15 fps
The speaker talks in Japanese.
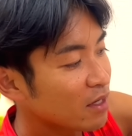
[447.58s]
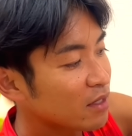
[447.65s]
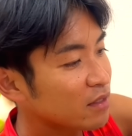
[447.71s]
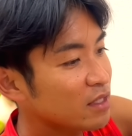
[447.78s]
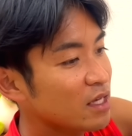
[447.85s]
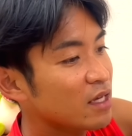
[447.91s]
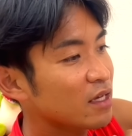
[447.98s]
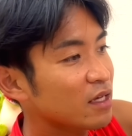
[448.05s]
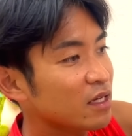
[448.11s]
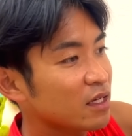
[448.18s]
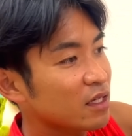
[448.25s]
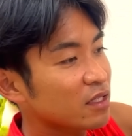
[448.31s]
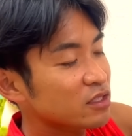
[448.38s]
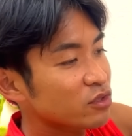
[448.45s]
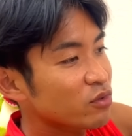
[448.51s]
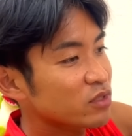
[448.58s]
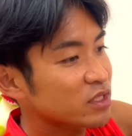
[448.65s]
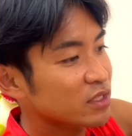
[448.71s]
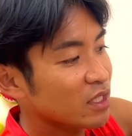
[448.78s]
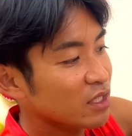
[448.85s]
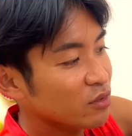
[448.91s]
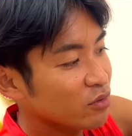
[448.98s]
で、えー、そう
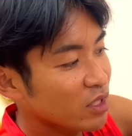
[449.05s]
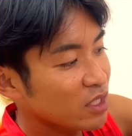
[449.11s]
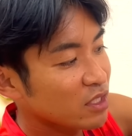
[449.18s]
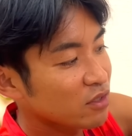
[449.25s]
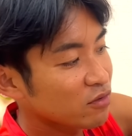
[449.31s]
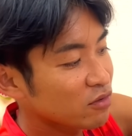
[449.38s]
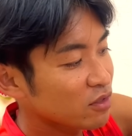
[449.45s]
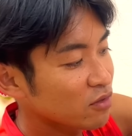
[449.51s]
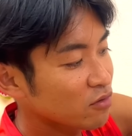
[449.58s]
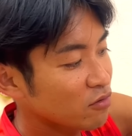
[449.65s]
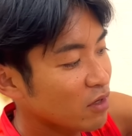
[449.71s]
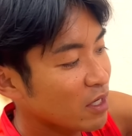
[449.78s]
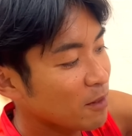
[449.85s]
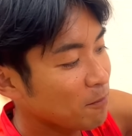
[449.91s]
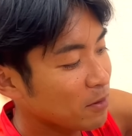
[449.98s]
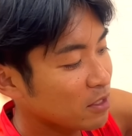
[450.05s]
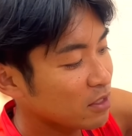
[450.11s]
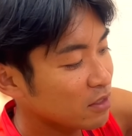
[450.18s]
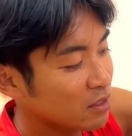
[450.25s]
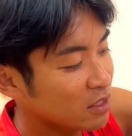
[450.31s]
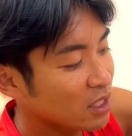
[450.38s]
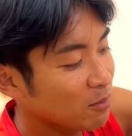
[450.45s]
じゃないトレーニングっていうのは、やっぱ
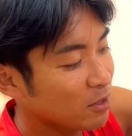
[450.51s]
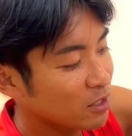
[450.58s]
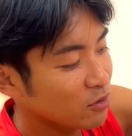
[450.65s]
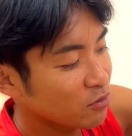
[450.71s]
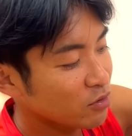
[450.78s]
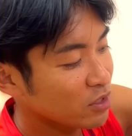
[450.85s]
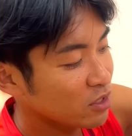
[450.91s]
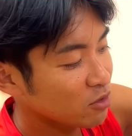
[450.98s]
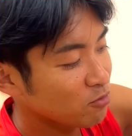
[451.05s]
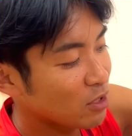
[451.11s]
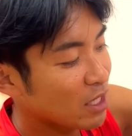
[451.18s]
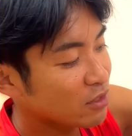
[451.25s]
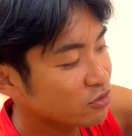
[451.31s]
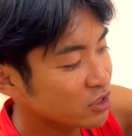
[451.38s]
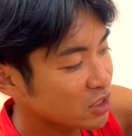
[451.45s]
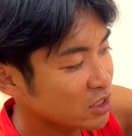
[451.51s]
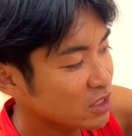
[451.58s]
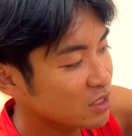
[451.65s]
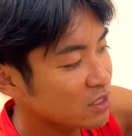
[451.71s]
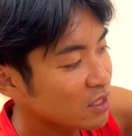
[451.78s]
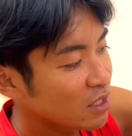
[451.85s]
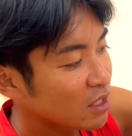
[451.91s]
りリカバリーのトレーニングもある
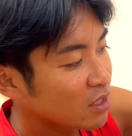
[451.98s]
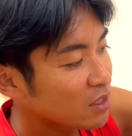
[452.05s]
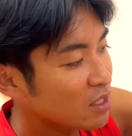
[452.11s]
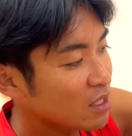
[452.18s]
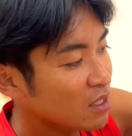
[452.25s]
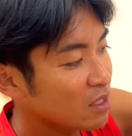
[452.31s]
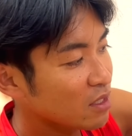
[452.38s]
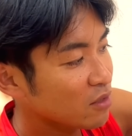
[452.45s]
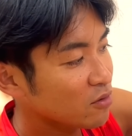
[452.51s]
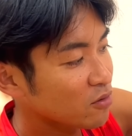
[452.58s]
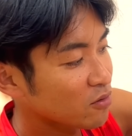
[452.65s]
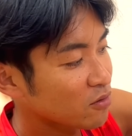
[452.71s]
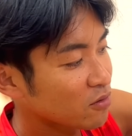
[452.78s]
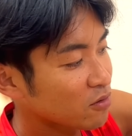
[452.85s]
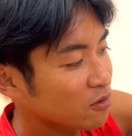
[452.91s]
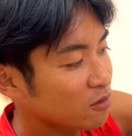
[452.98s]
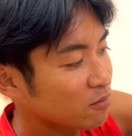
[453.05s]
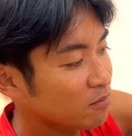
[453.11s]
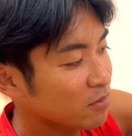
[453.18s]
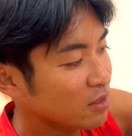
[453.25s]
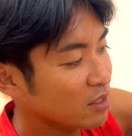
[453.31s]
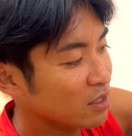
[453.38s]
し、で、えっと、
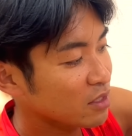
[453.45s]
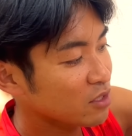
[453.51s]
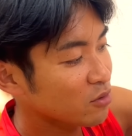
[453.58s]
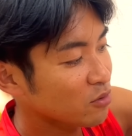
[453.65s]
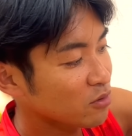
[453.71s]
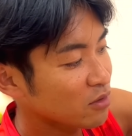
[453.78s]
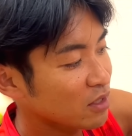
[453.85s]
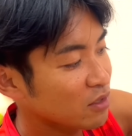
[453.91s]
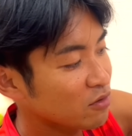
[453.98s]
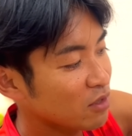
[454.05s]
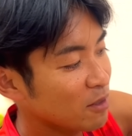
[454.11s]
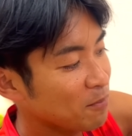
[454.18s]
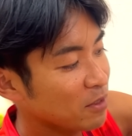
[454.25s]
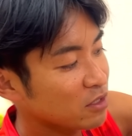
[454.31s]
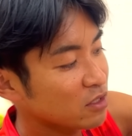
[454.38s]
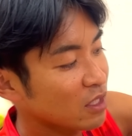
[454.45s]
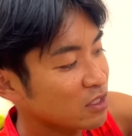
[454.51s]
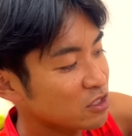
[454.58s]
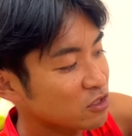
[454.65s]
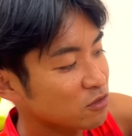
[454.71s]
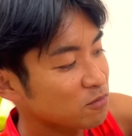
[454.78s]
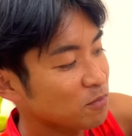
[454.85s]
まあ、言ったら基本となるのは、やっぱり は
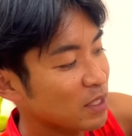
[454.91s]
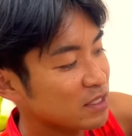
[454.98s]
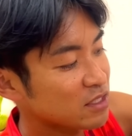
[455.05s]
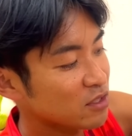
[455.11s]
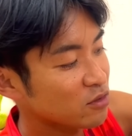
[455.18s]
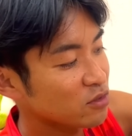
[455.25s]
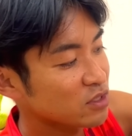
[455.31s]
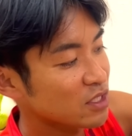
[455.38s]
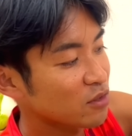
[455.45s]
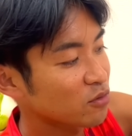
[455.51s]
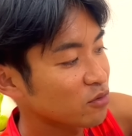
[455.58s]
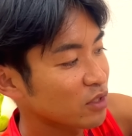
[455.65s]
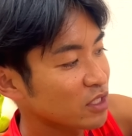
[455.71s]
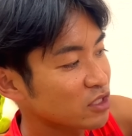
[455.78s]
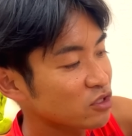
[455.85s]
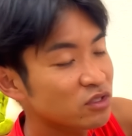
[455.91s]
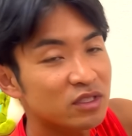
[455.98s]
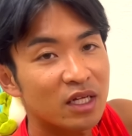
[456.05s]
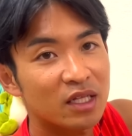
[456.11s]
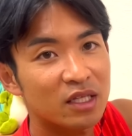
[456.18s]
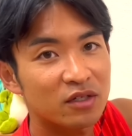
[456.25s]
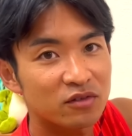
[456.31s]
ちじゅっパーセント 前後の練習に
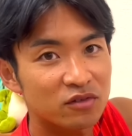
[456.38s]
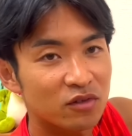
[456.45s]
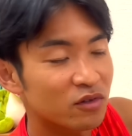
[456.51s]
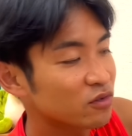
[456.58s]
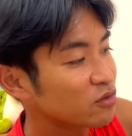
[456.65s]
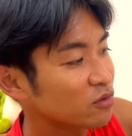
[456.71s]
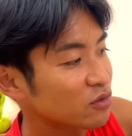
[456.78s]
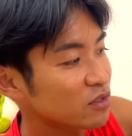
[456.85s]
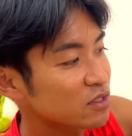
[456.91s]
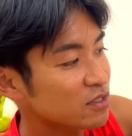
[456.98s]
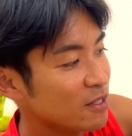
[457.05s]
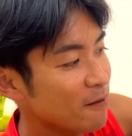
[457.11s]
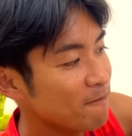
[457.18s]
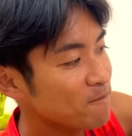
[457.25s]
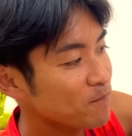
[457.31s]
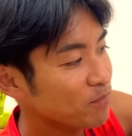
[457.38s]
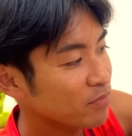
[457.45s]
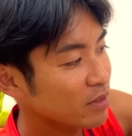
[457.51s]
なってくるということですね。